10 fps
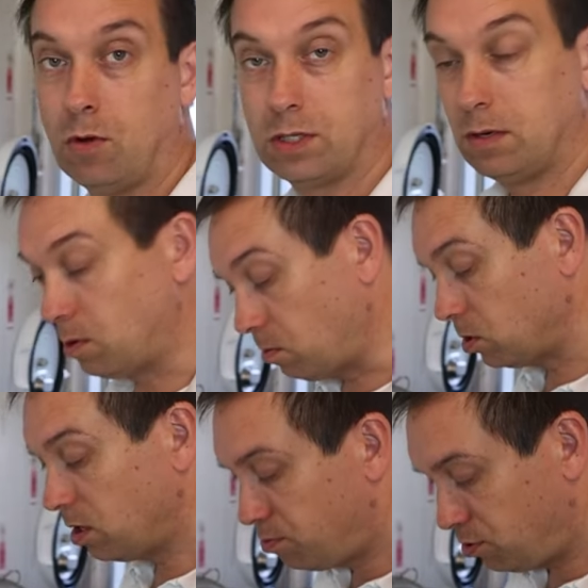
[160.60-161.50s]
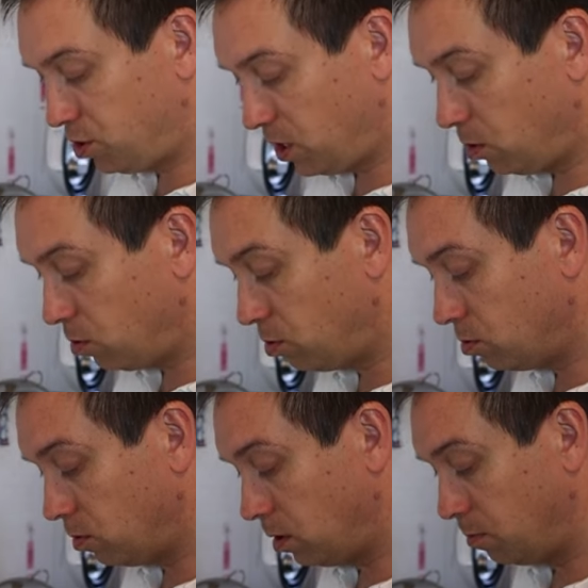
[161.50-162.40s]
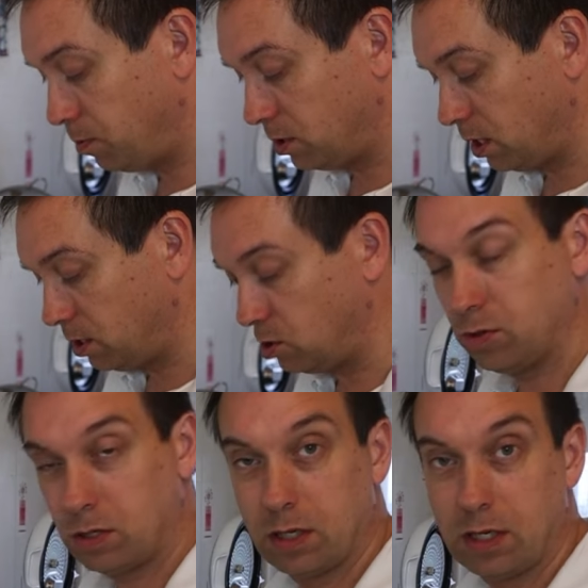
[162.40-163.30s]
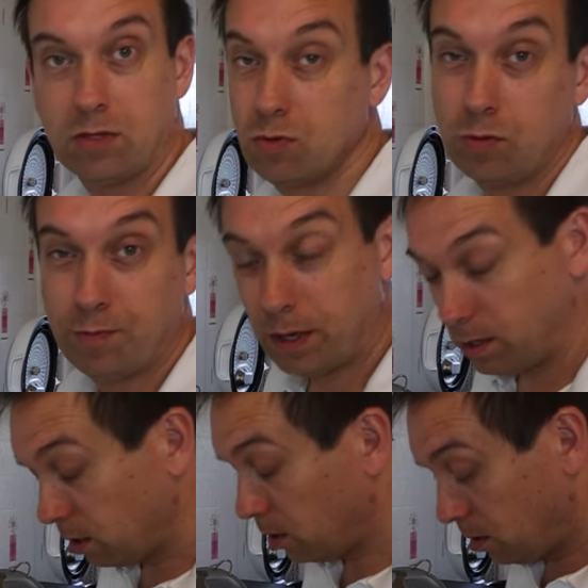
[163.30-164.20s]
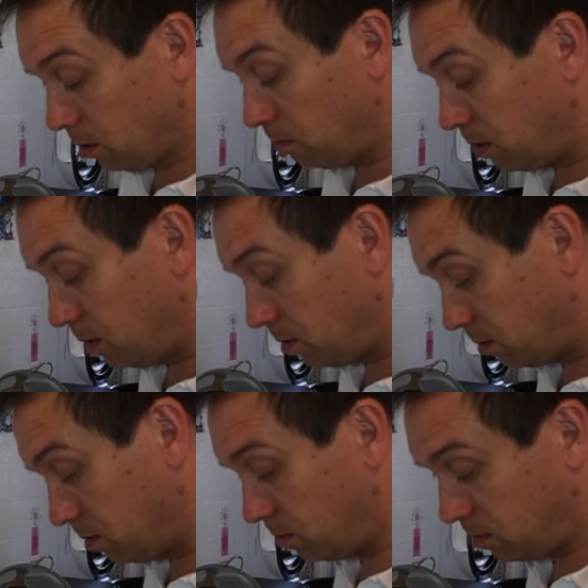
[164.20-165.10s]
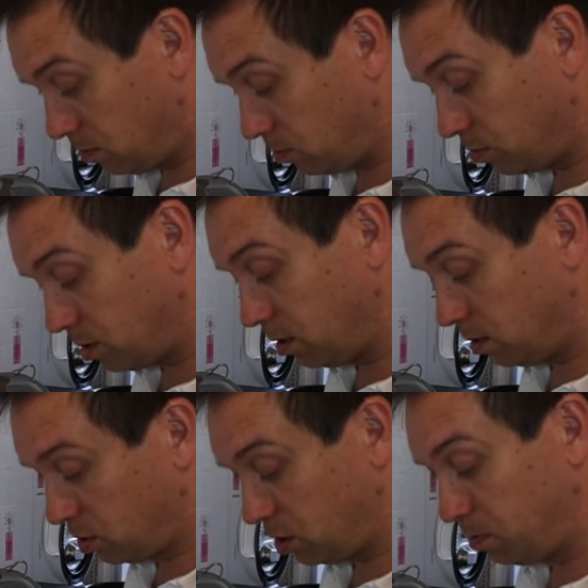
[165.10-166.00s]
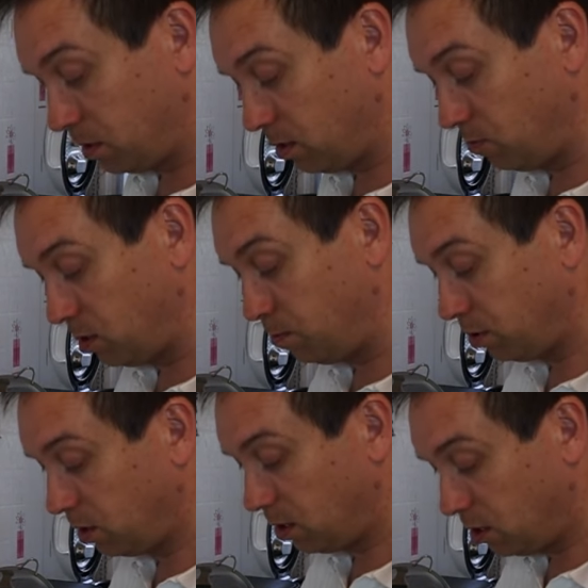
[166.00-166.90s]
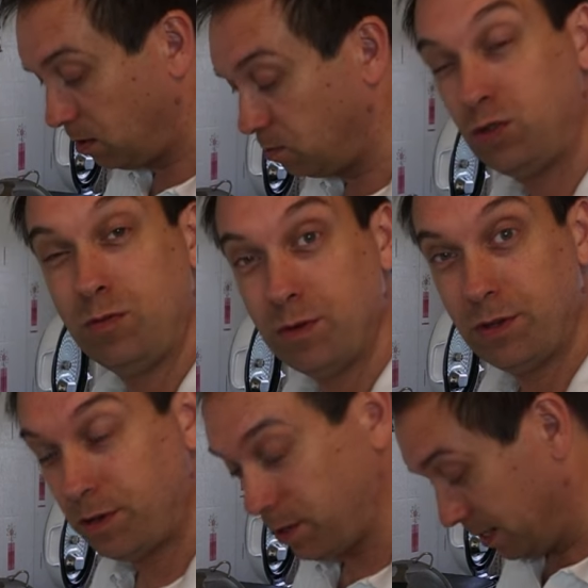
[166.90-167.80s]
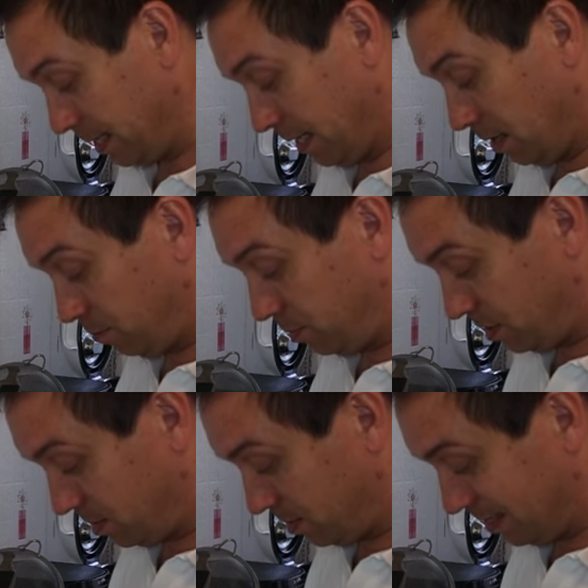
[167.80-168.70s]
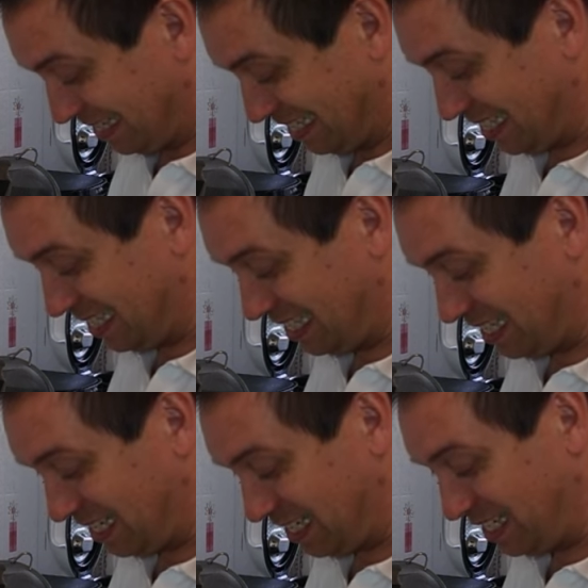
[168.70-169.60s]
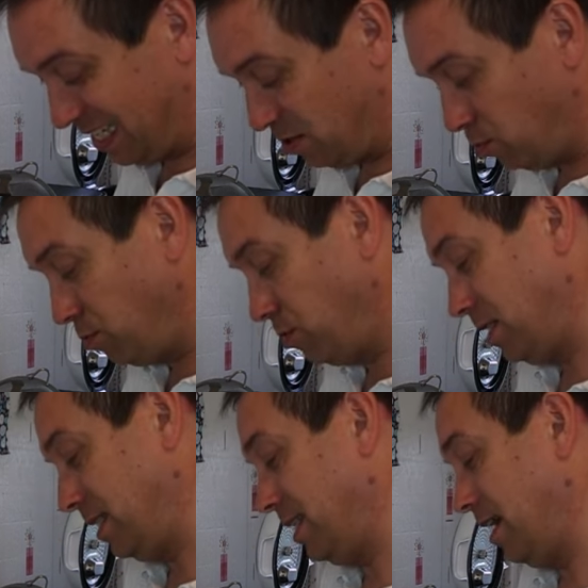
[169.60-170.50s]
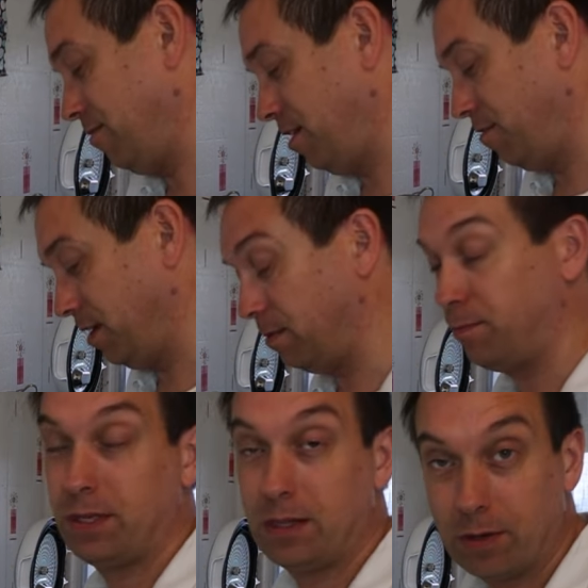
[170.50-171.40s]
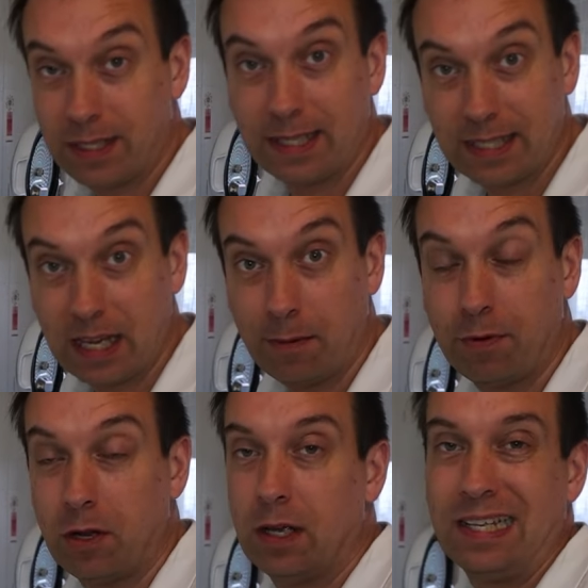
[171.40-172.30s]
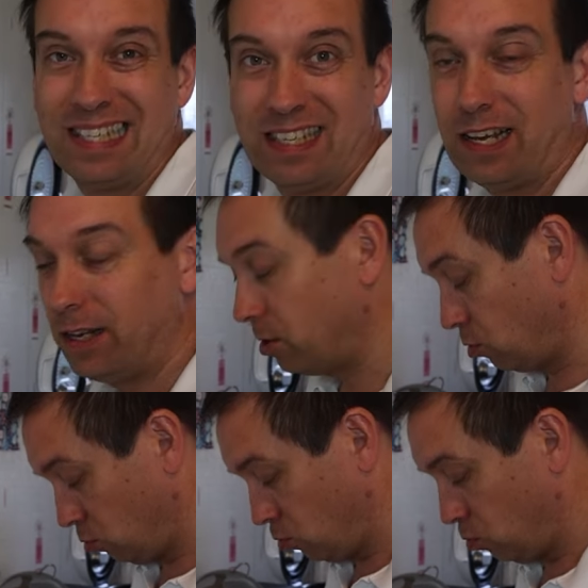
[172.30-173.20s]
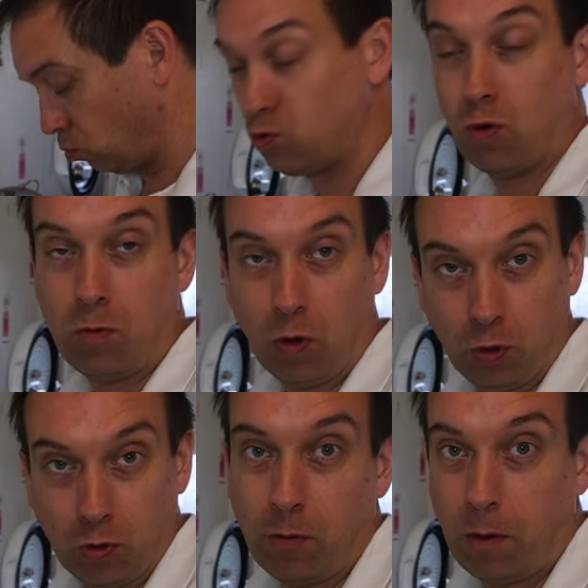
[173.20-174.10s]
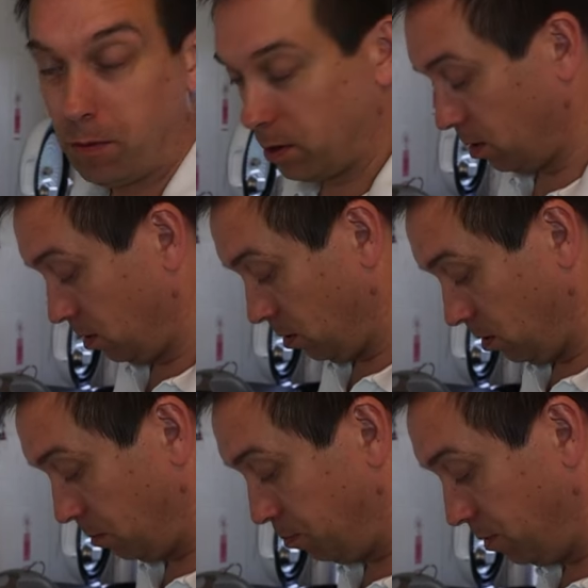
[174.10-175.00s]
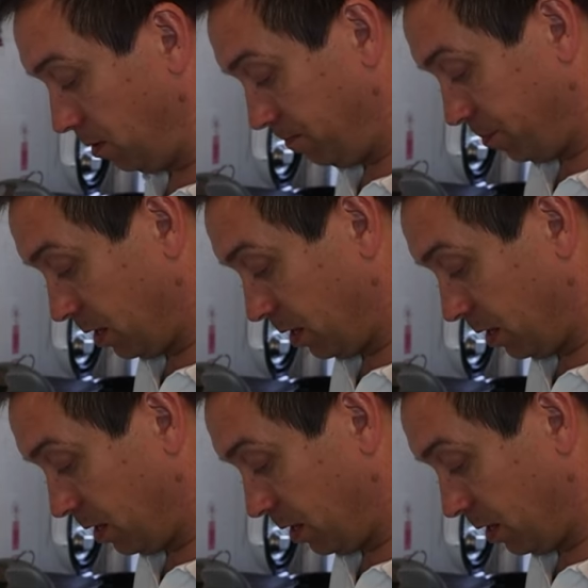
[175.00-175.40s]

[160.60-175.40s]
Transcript: Bon c'est le moment d'éplucher l'oignon, hein, de penser à des choses tristes ou pas, mais euh, en tout cas j'espère que ça vous apportera quand même du bonheur, puisque c'est ça le but, c'est d'arriver à faire des petites recettes simples, saines, gourmandes quand même, et puis